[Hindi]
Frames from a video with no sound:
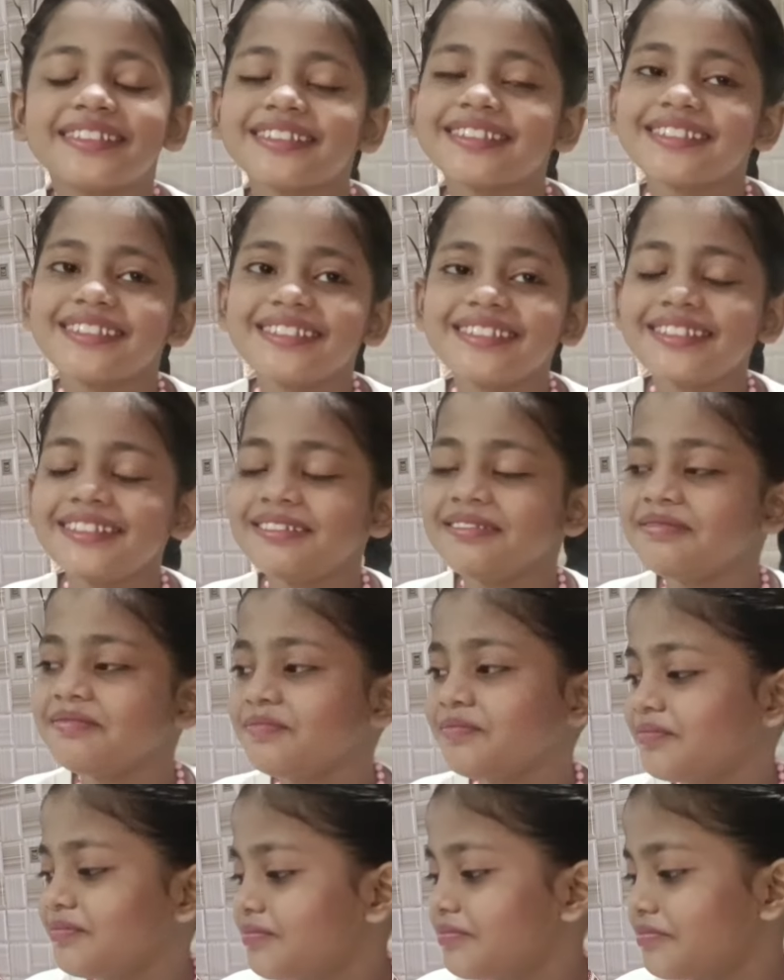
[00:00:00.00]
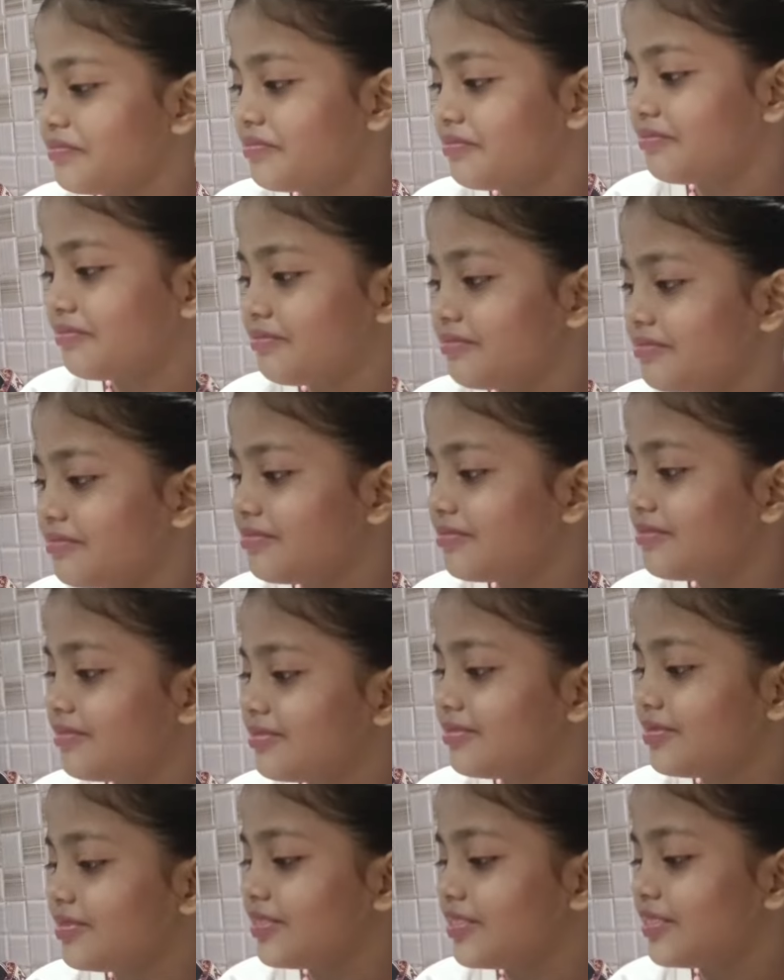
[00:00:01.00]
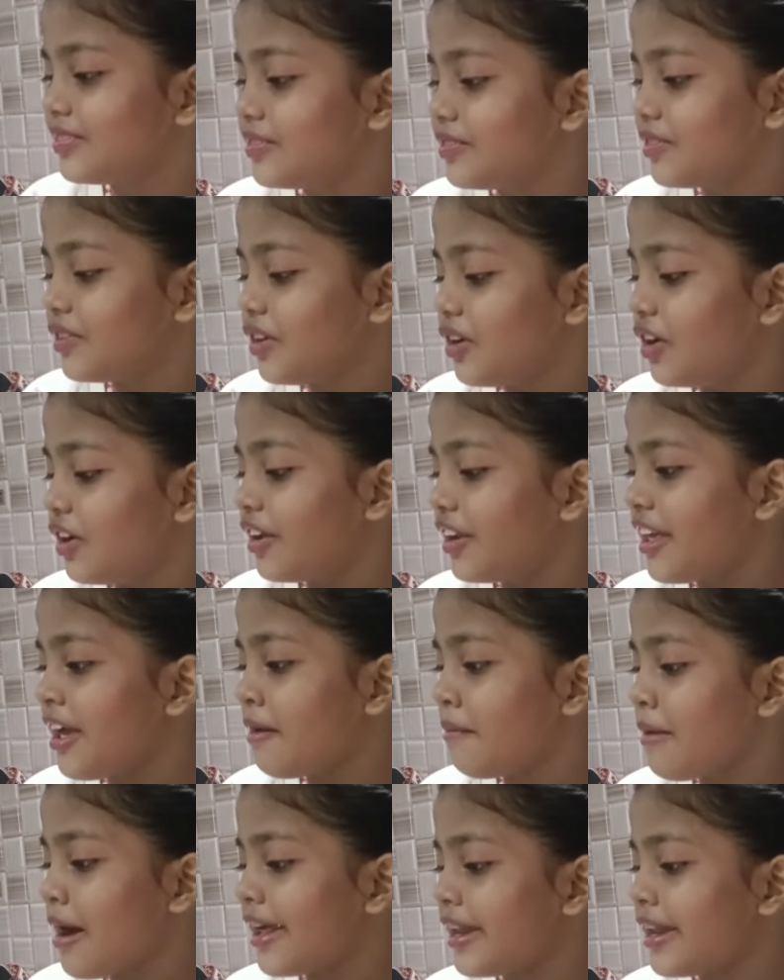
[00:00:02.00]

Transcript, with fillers: देख रही है बड़ी खुश खुश है बोलती मम्मा बहुत